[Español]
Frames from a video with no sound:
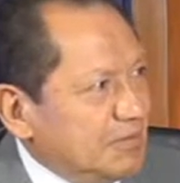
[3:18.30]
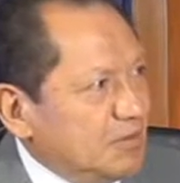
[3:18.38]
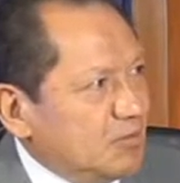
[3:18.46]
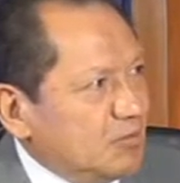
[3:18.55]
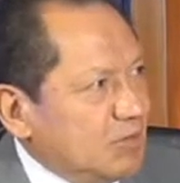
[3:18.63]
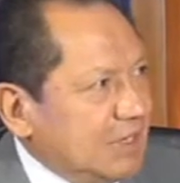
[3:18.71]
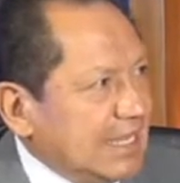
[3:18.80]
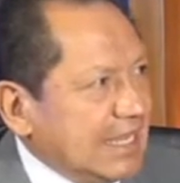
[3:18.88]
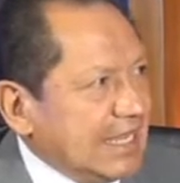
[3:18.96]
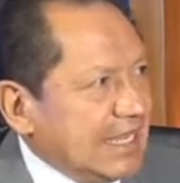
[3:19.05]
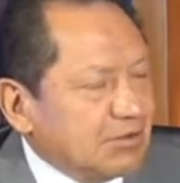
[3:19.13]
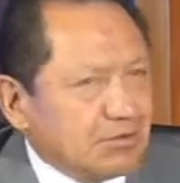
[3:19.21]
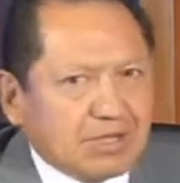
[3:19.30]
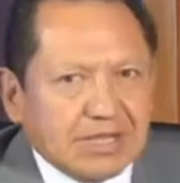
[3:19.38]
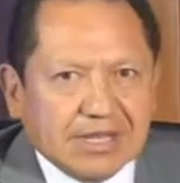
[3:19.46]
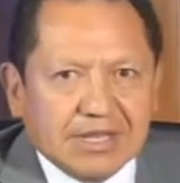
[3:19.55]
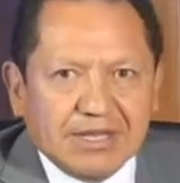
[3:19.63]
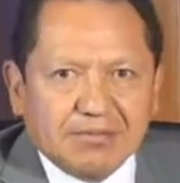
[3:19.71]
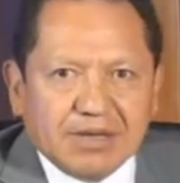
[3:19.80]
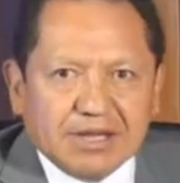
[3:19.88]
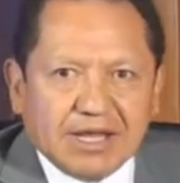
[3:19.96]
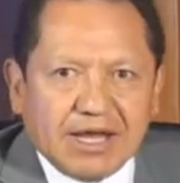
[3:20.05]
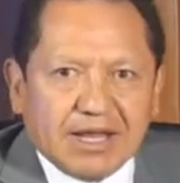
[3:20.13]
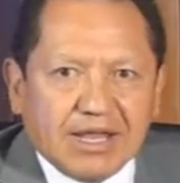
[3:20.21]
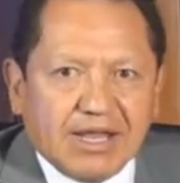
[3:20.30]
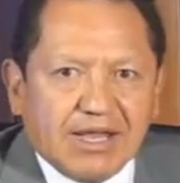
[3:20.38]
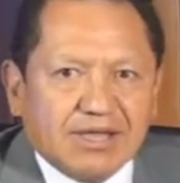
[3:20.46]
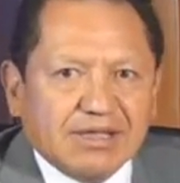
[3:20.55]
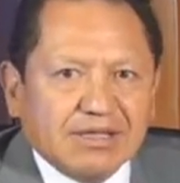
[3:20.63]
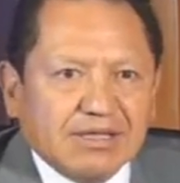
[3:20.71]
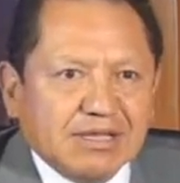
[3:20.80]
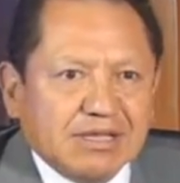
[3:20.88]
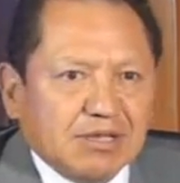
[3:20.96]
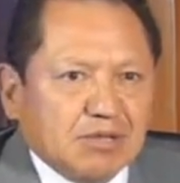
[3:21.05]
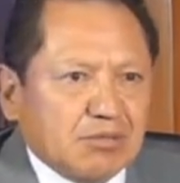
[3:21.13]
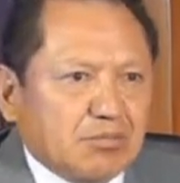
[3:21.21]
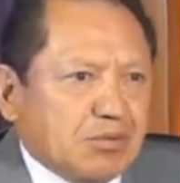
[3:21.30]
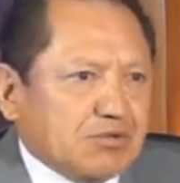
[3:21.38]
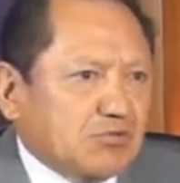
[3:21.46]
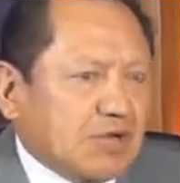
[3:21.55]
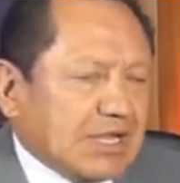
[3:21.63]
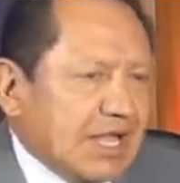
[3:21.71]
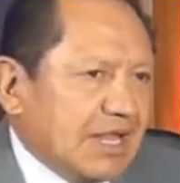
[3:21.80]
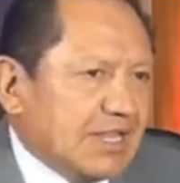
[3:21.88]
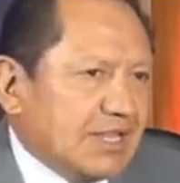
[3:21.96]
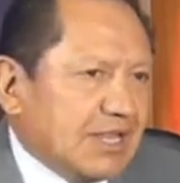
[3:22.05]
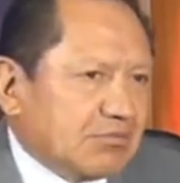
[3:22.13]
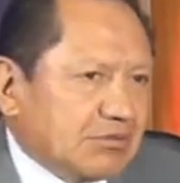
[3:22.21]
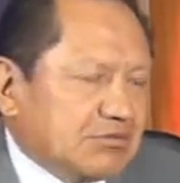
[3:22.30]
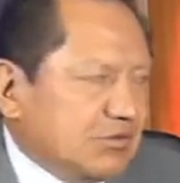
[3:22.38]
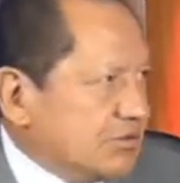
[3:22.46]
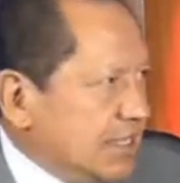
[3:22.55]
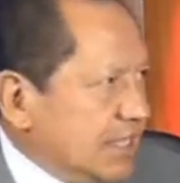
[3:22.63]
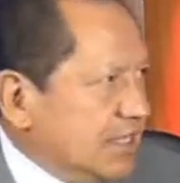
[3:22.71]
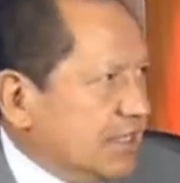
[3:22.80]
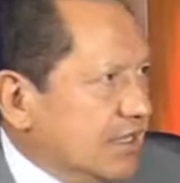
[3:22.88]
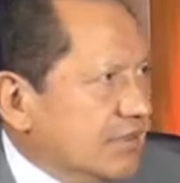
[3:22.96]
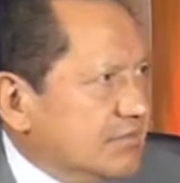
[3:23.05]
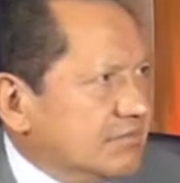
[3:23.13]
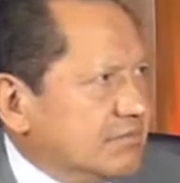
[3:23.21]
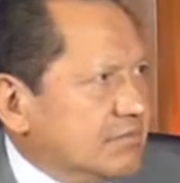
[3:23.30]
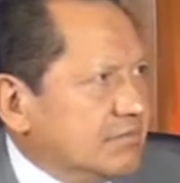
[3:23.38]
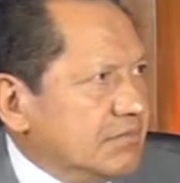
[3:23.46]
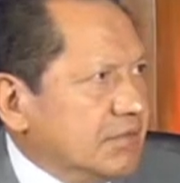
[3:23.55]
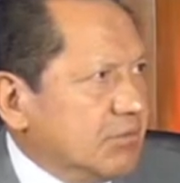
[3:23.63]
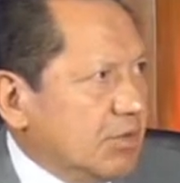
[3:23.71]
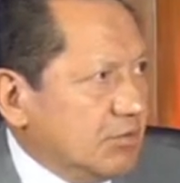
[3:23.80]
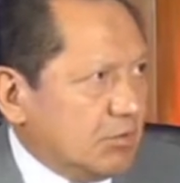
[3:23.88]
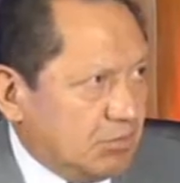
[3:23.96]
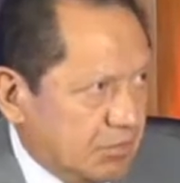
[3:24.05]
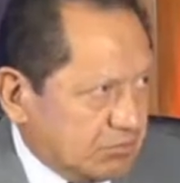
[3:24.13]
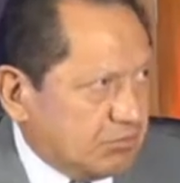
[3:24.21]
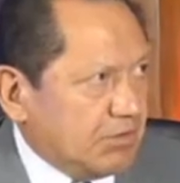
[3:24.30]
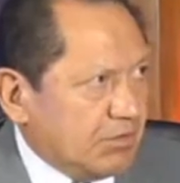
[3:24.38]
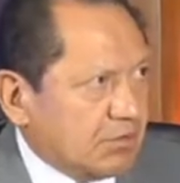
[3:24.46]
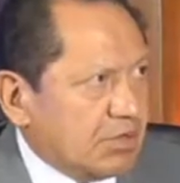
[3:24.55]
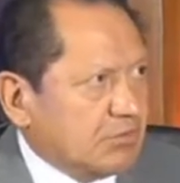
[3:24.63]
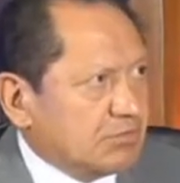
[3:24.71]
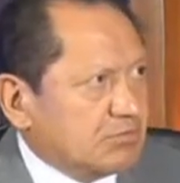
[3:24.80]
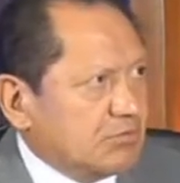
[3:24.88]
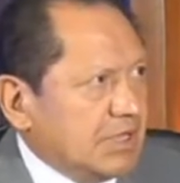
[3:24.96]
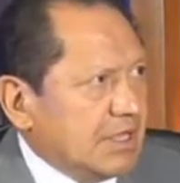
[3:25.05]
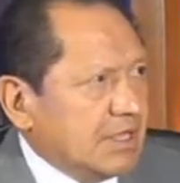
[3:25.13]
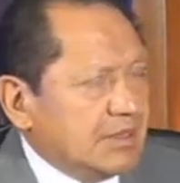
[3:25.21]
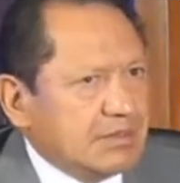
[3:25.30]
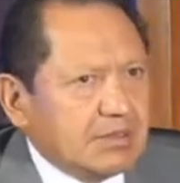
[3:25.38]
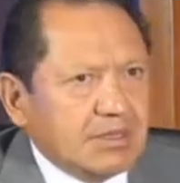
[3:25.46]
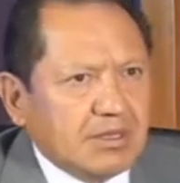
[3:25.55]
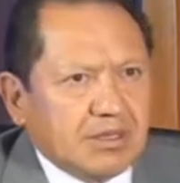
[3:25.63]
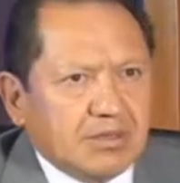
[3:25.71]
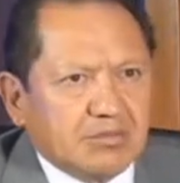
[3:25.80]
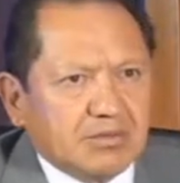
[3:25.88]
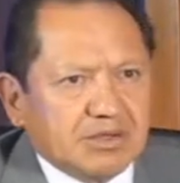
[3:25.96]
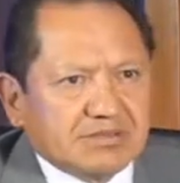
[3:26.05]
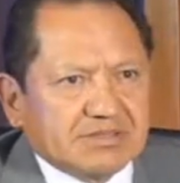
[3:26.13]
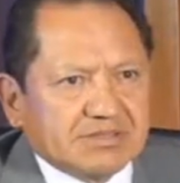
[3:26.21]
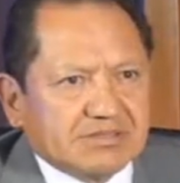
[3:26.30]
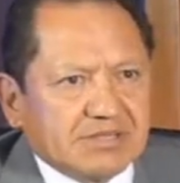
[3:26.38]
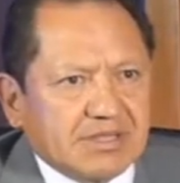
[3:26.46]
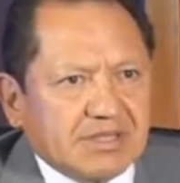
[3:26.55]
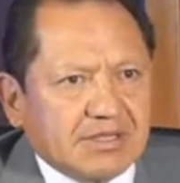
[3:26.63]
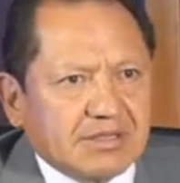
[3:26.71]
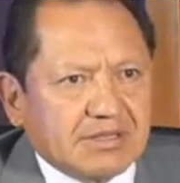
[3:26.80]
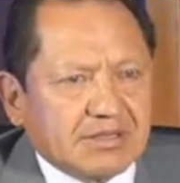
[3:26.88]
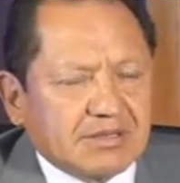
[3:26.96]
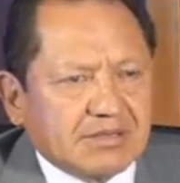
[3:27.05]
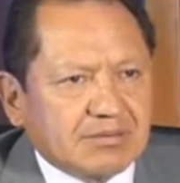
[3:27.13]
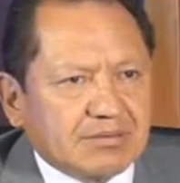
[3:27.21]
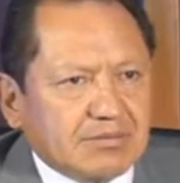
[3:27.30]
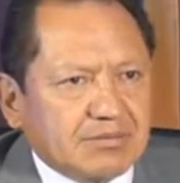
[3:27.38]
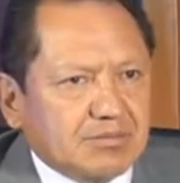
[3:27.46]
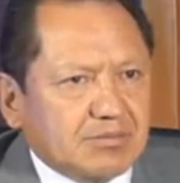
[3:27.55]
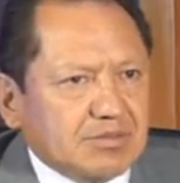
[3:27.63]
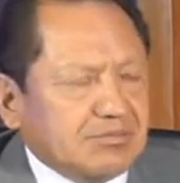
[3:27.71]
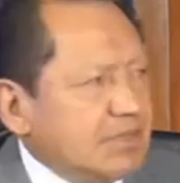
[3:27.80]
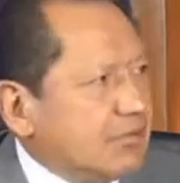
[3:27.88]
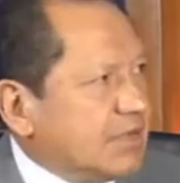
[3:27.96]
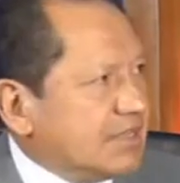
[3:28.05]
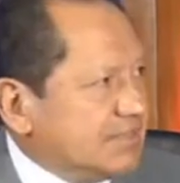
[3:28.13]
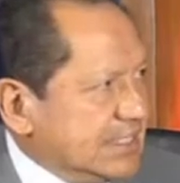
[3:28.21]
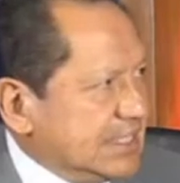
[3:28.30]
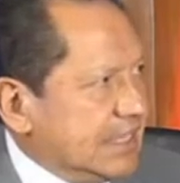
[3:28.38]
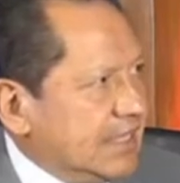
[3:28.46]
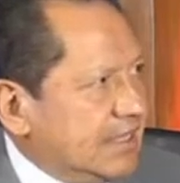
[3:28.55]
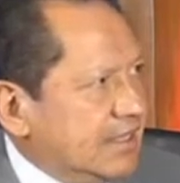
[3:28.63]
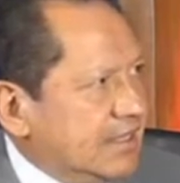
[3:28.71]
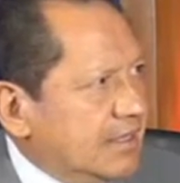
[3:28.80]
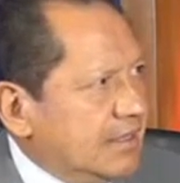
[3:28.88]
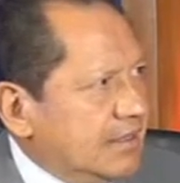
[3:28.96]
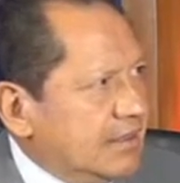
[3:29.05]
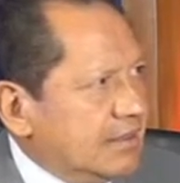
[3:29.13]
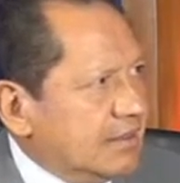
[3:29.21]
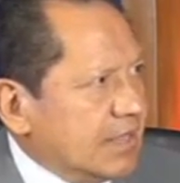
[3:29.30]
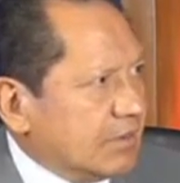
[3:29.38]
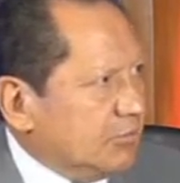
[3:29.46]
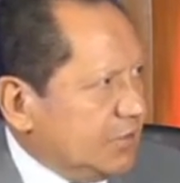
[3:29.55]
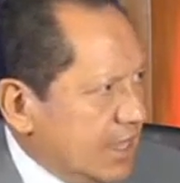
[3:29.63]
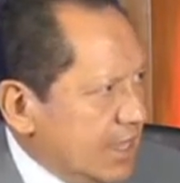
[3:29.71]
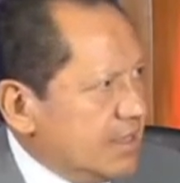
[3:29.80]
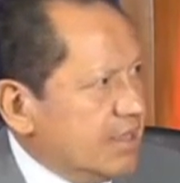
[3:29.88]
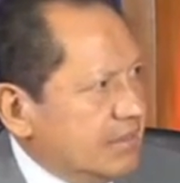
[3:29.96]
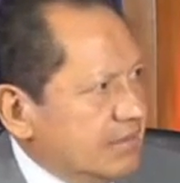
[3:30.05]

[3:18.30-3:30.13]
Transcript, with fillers: un ingeniero que le manejara pues su canal en la cuestión técnica. Y bueno, como eso fue lo que yo estudié, pues este pues me dio una cita y acudí a ella.